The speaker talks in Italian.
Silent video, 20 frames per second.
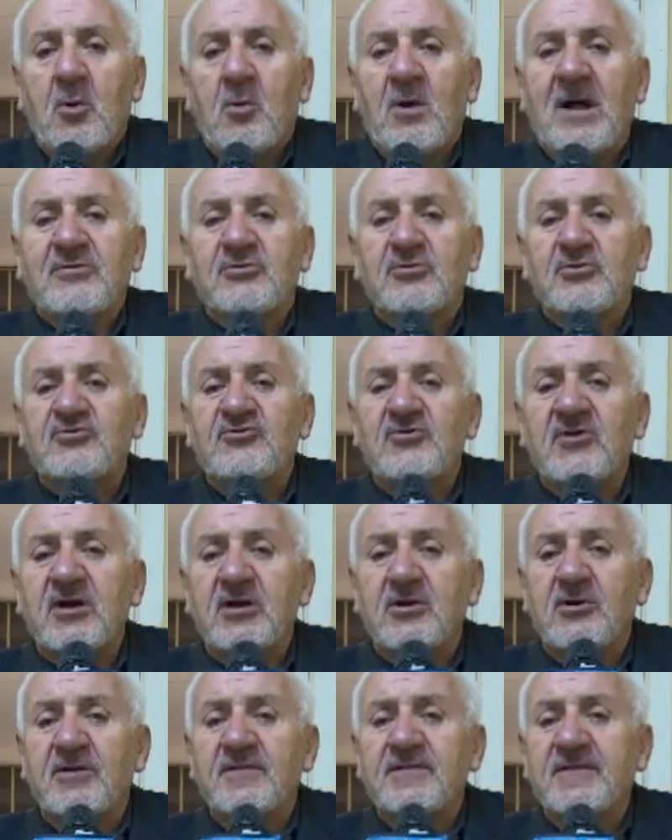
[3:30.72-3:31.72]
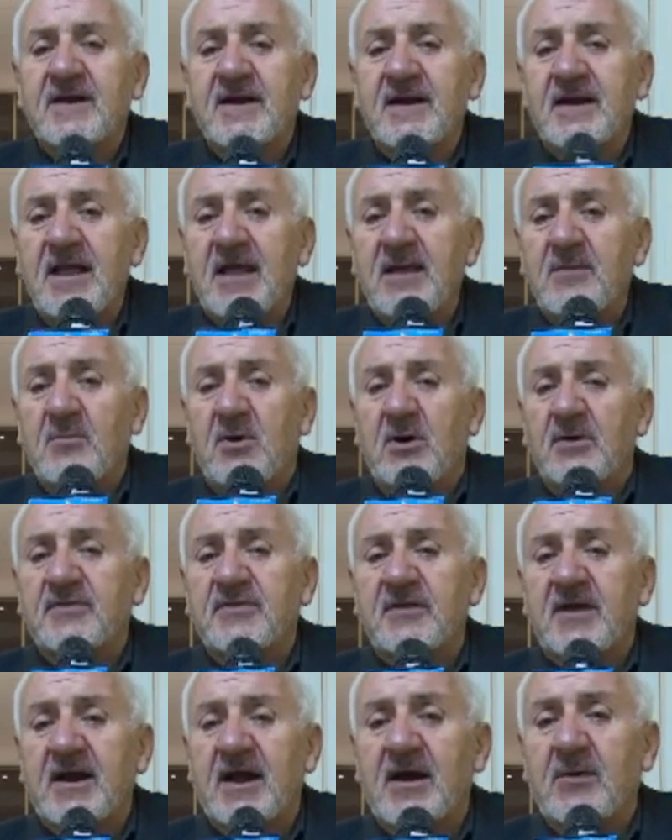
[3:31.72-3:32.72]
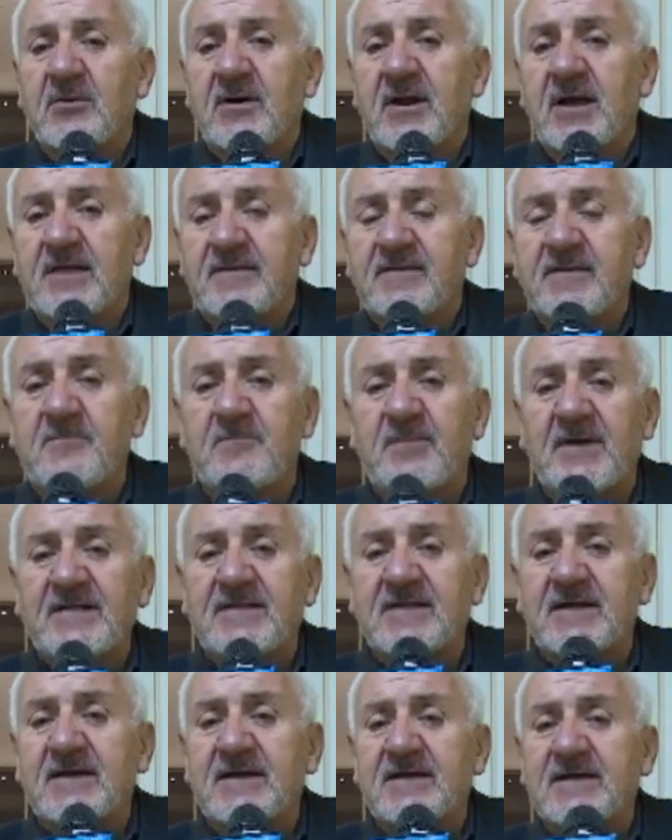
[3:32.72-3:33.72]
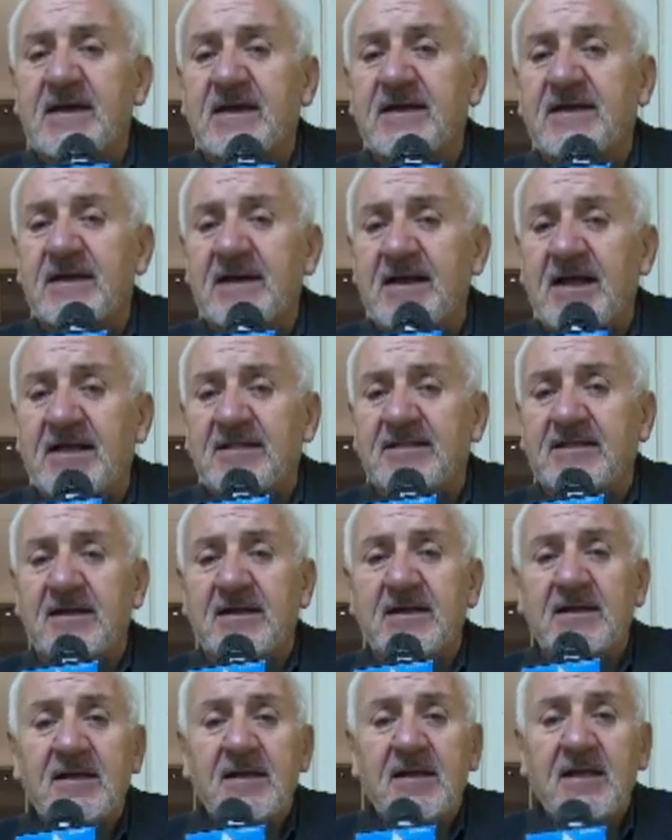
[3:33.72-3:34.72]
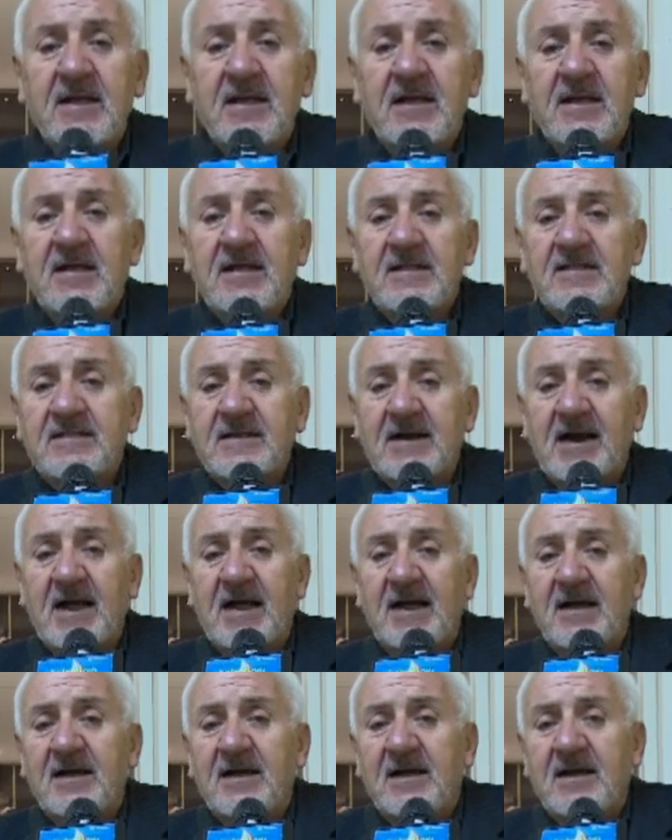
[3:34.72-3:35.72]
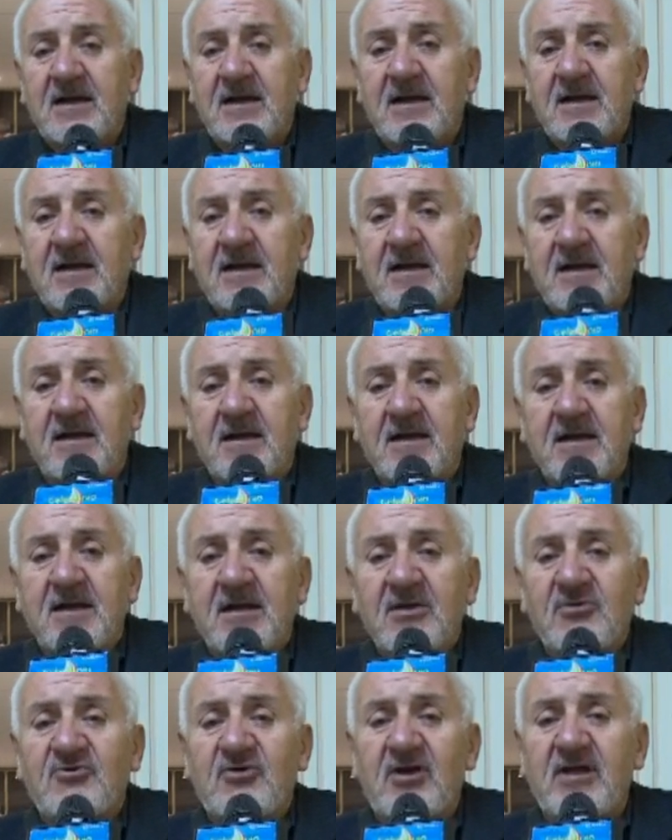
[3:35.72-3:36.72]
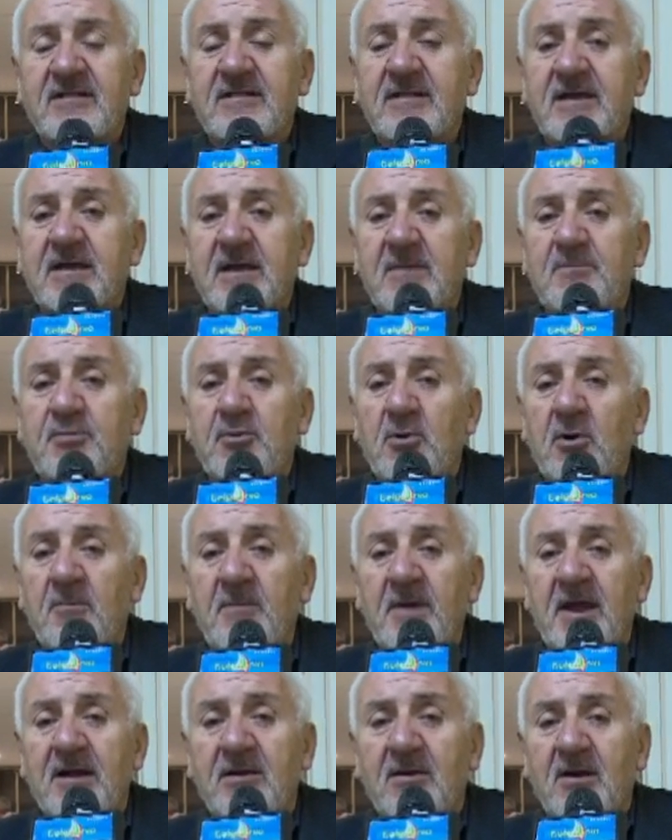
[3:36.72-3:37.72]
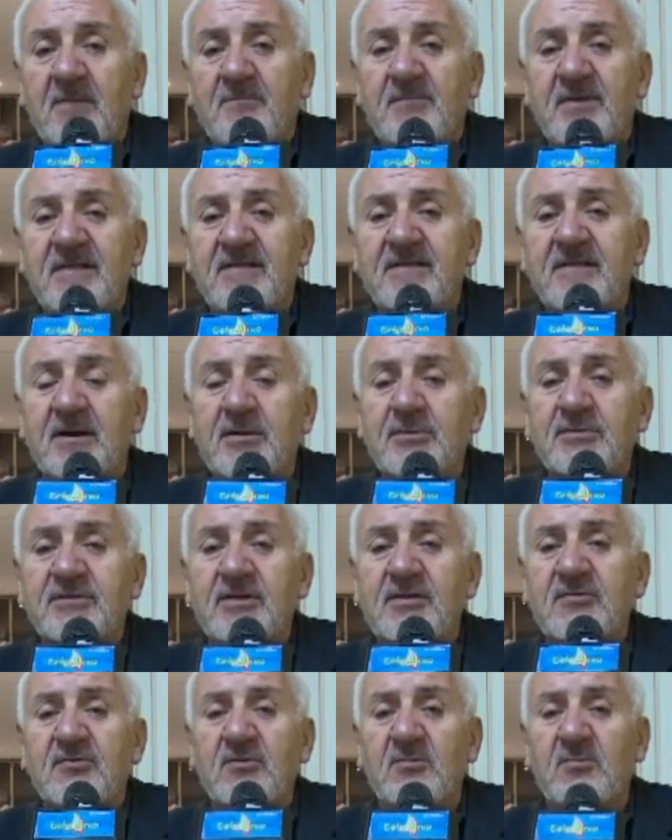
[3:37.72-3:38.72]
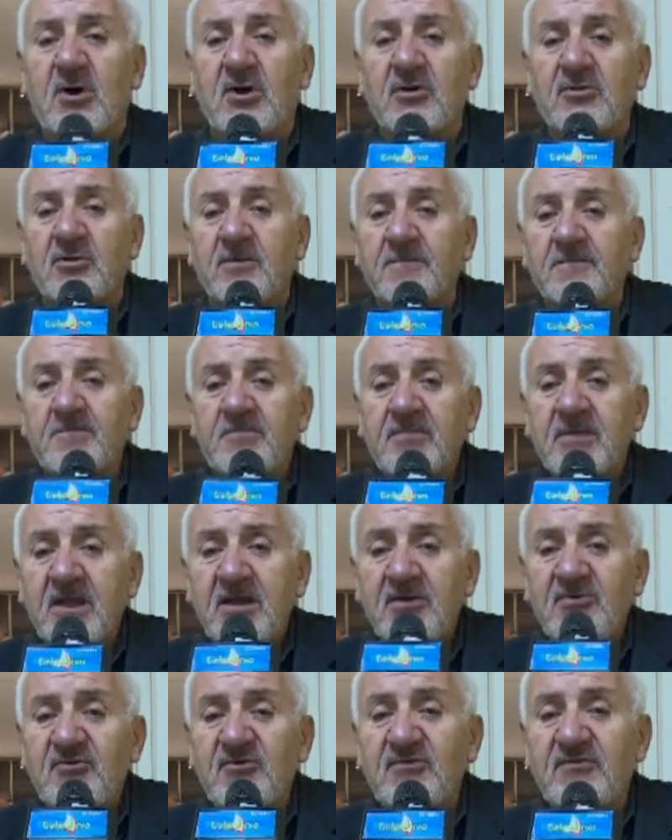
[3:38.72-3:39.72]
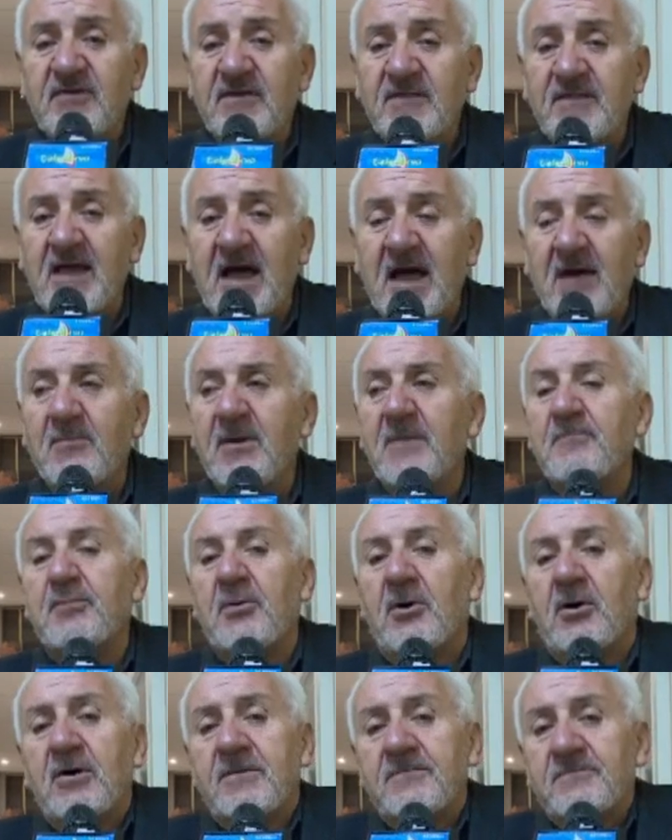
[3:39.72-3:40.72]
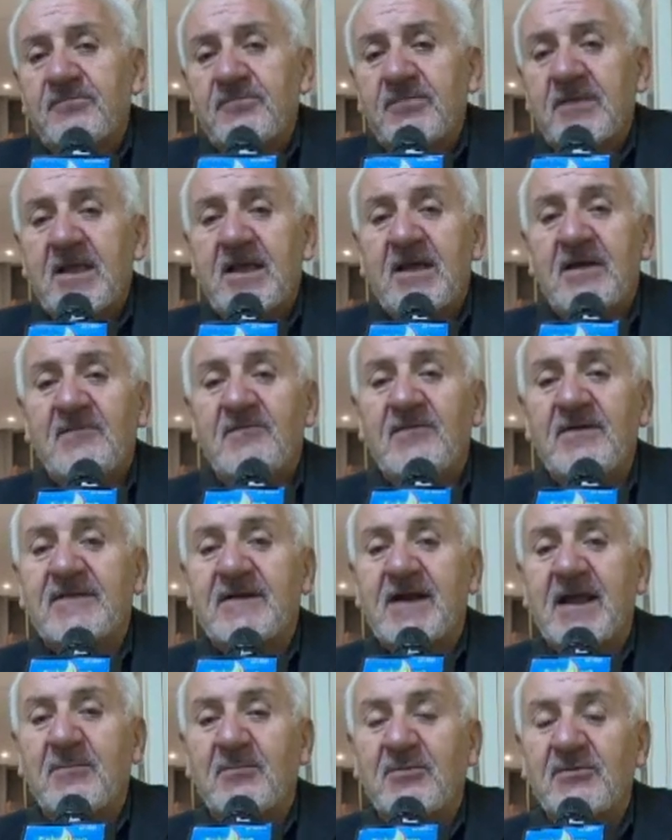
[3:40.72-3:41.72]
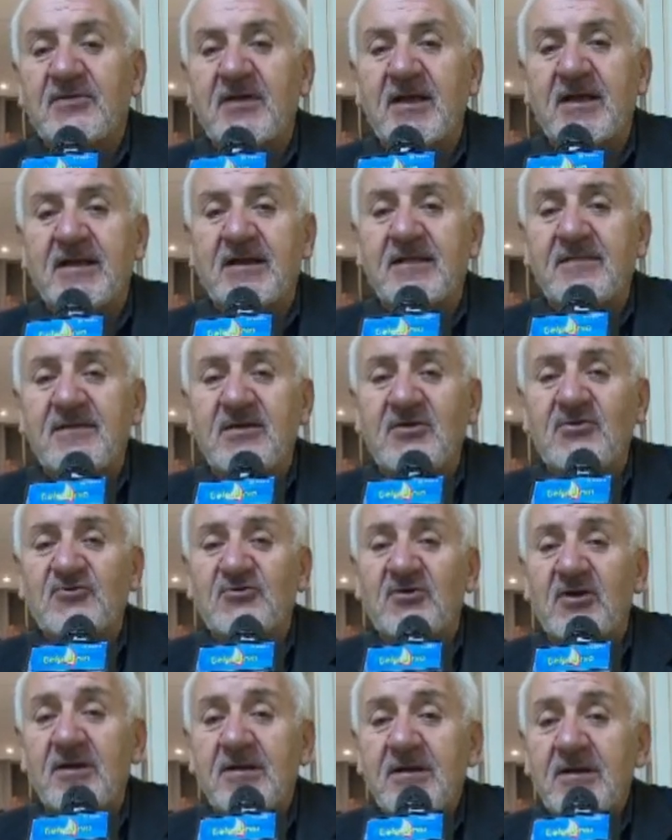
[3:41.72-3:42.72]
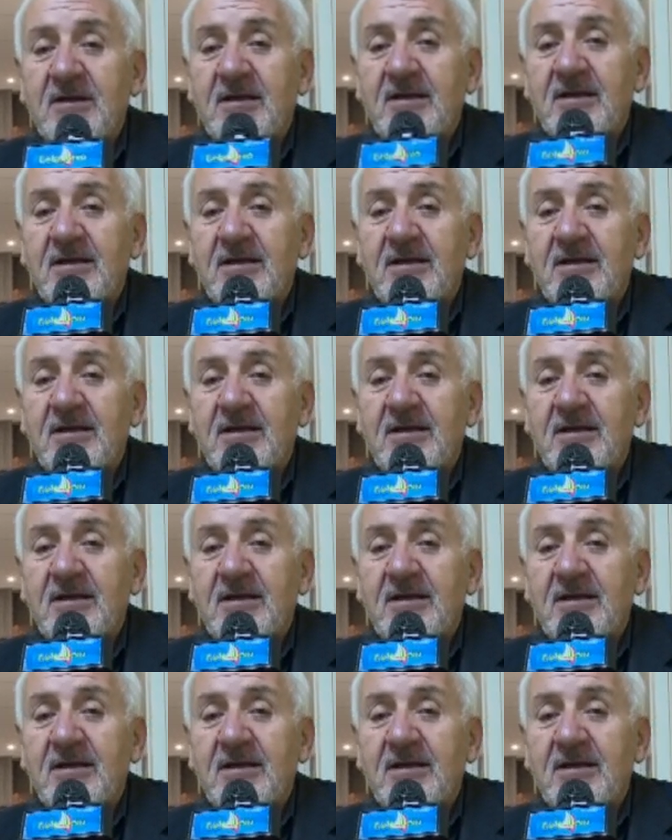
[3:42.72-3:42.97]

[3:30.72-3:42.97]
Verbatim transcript: quando ci incontreremo sarà una simpatica chiacchierata tra uh, gente che più o meno la pensa allo stesso modo, ci sediamo e poi vedremo se gradisce